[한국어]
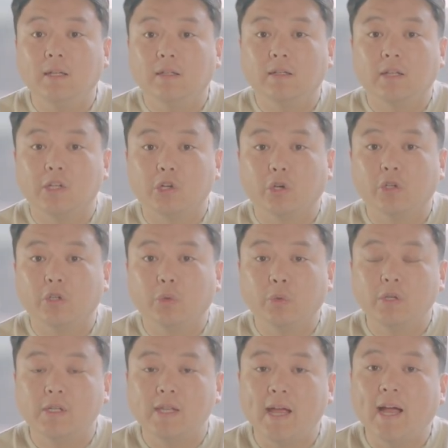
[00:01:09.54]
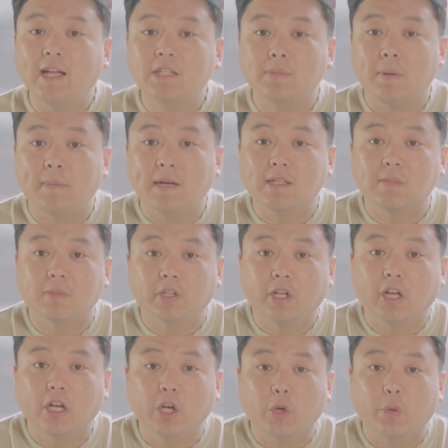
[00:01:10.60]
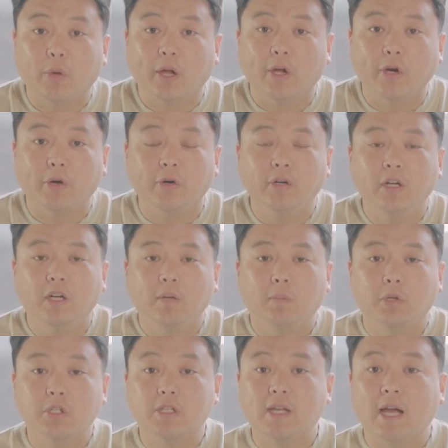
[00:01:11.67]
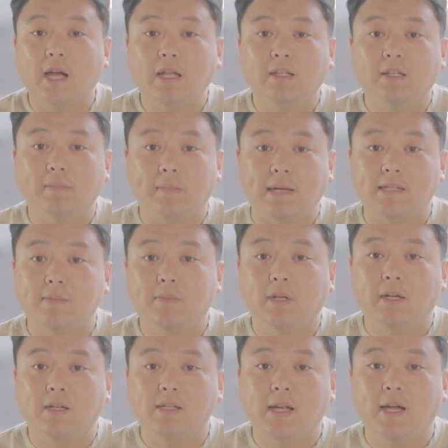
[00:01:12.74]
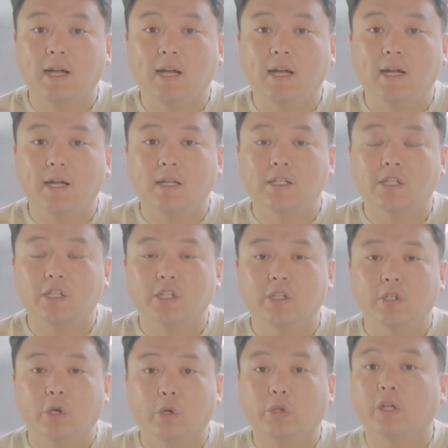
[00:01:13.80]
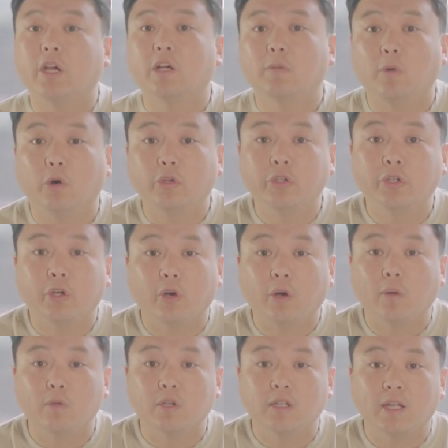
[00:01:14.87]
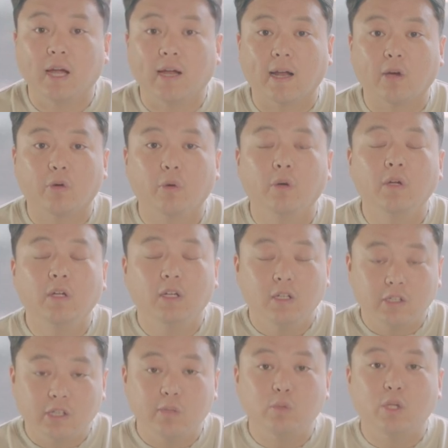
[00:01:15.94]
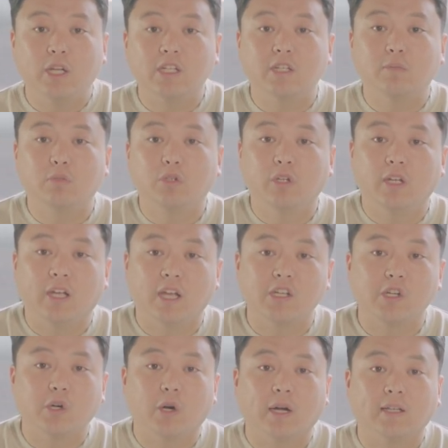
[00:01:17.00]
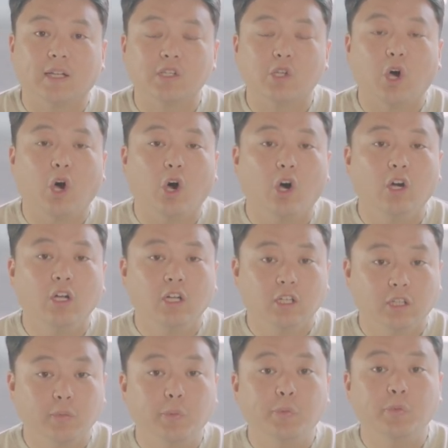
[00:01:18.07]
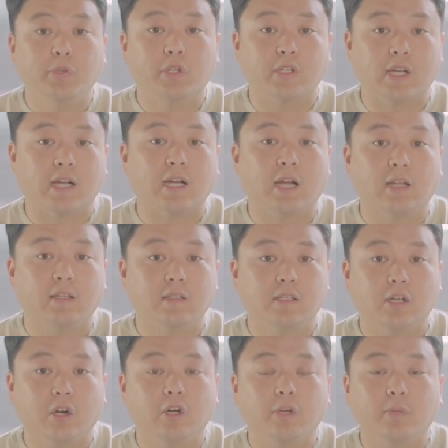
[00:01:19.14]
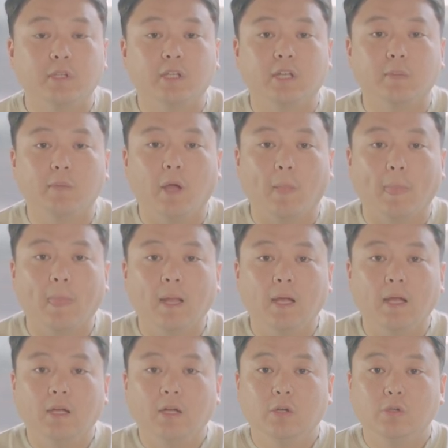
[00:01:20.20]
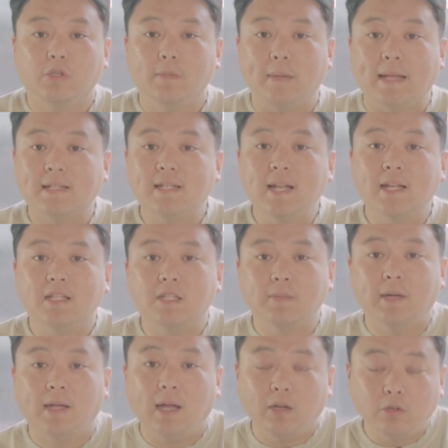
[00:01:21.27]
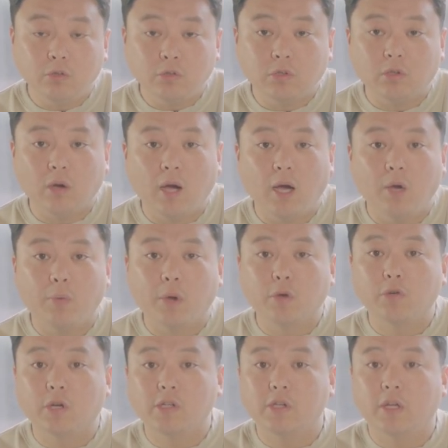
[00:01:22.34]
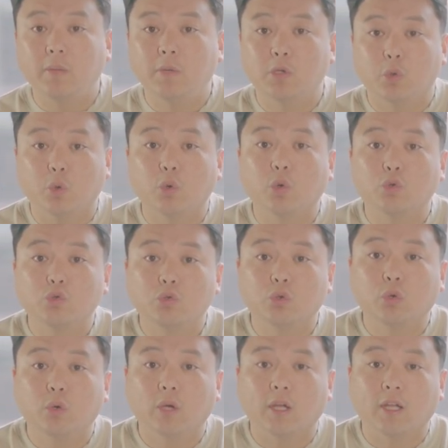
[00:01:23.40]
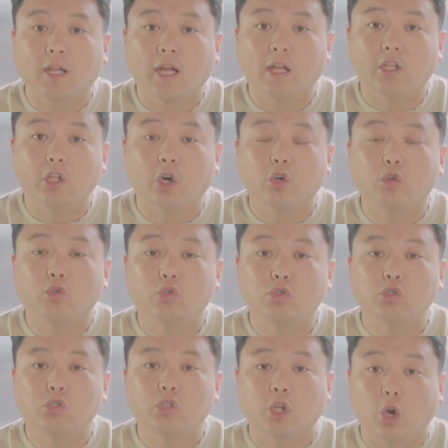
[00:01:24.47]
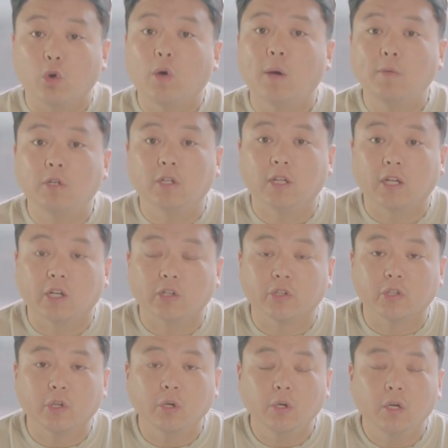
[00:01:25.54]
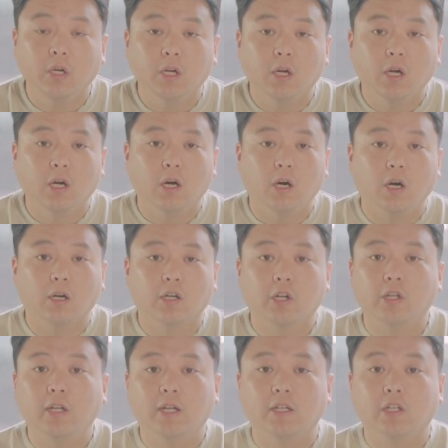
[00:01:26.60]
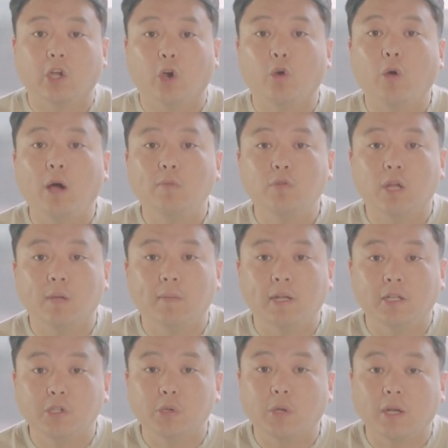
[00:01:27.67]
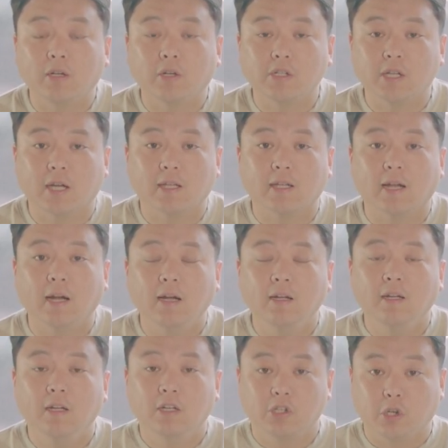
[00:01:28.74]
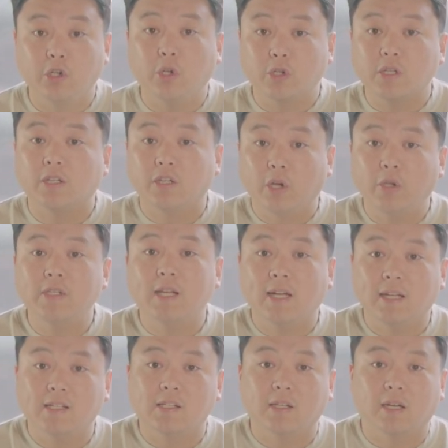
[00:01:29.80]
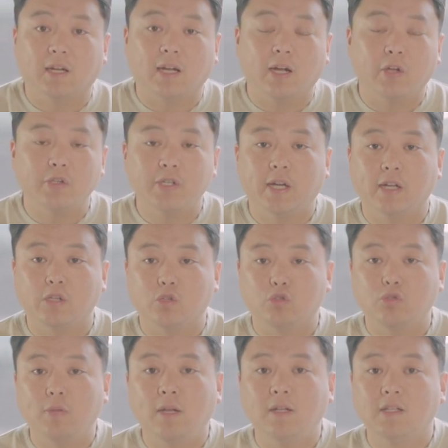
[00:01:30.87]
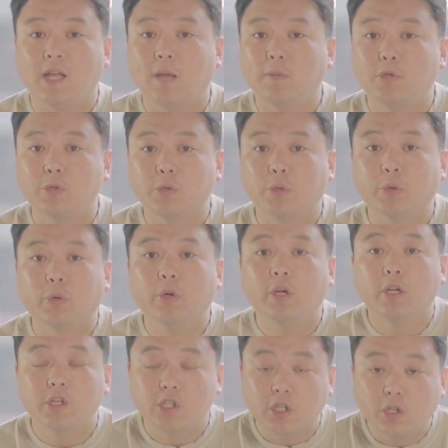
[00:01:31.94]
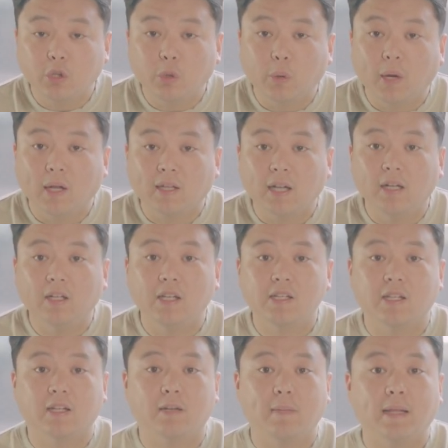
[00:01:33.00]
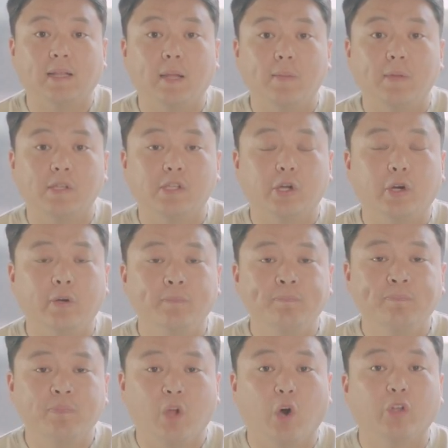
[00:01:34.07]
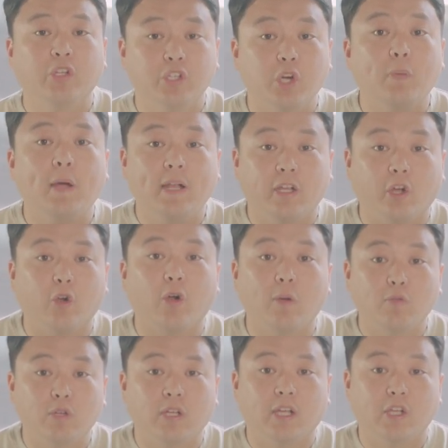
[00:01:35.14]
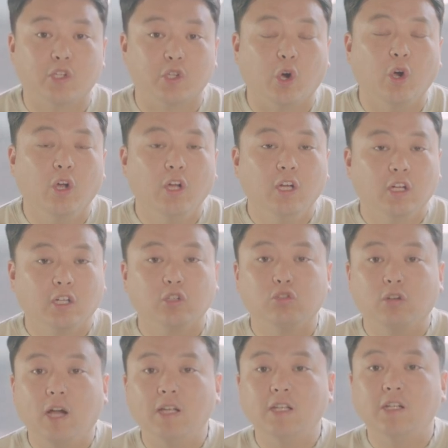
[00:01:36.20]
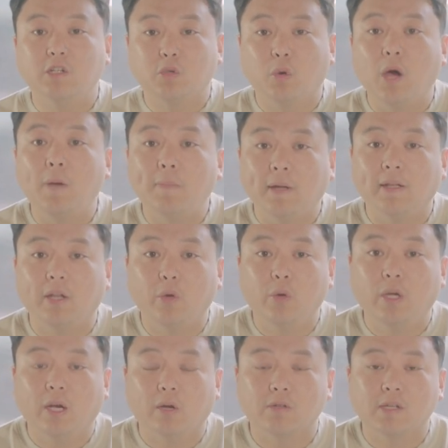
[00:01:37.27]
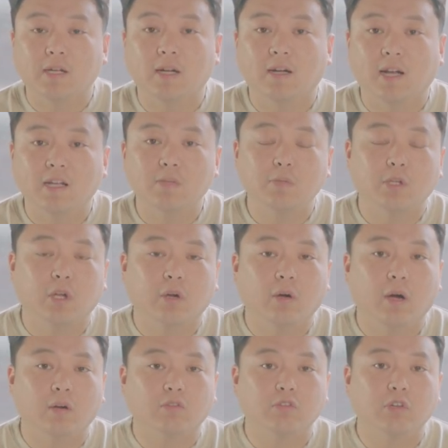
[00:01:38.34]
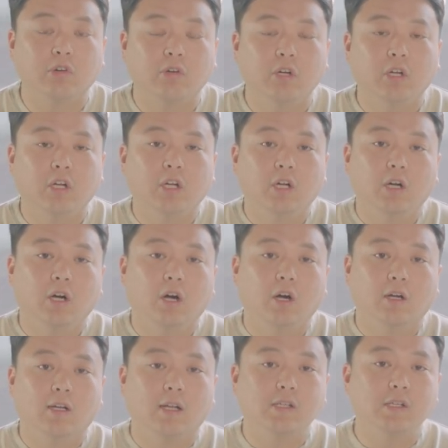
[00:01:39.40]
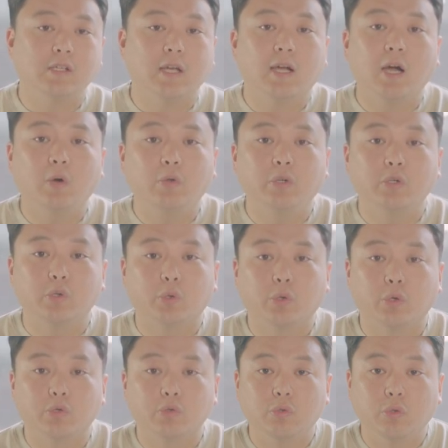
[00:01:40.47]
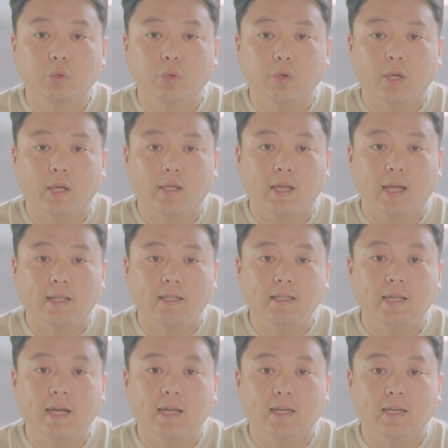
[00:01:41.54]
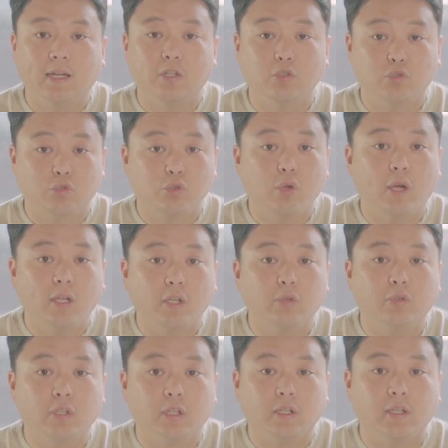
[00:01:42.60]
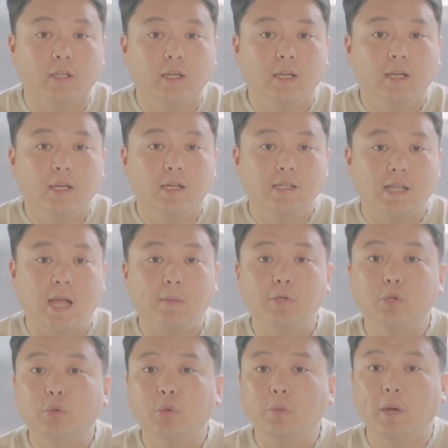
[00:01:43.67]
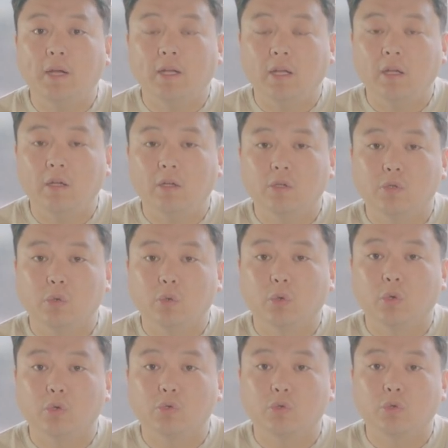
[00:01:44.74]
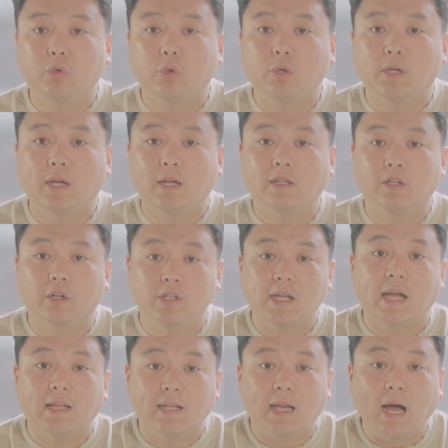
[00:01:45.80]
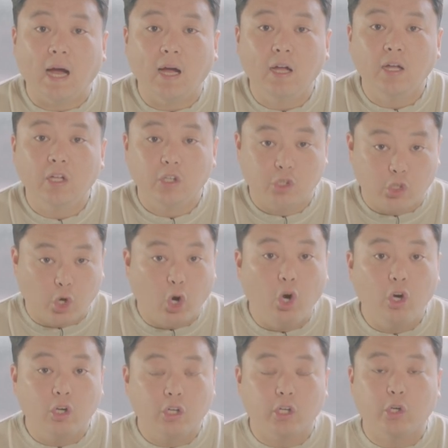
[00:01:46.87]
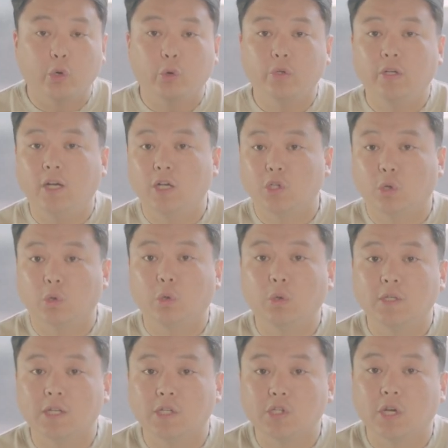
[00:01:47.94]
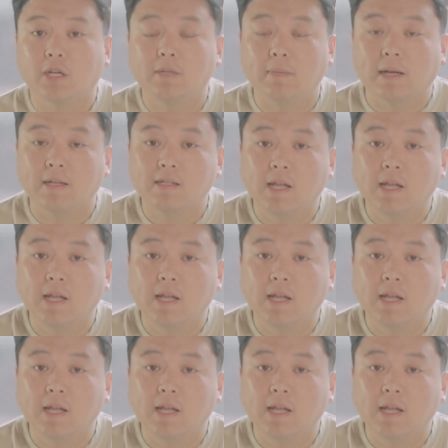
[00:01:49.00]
있는데 저는 오늘 세 가지만 말씀을 드리려고 해요. 먼저 제가 말씀드릴 세 가지는 어떻게 그럼 얻은 결과물이냐라고 질문하시는 분들이 계실 것 같아서 그 부분부터 잠깐 이제 언급을 드리면 우선 많진 않지만 한국과 외국에서 이미 종교 중독에 대한 연구 결과물들이 있거든요. 어, 그런데 그 결과물에만 의존하는 것이 아니라 저는 어쨌든 현장에 있으니까 현장에서 수많은 사이비 종교 신도와 탈퇴자들을 만나면서 얻은 저만의 결과물이 있겠죠. 그 두 가지를 종합한 내용이라고 생각을 하시면 될 것 같고요. 어, 그래서 제가 오늘 종교 중독에 대한 이야기를 하는 중요한 이유는 사이비 종교만이 종교 중독이라는 것이 아니라 저 그리고 오늘날 정통을 자처하는 많은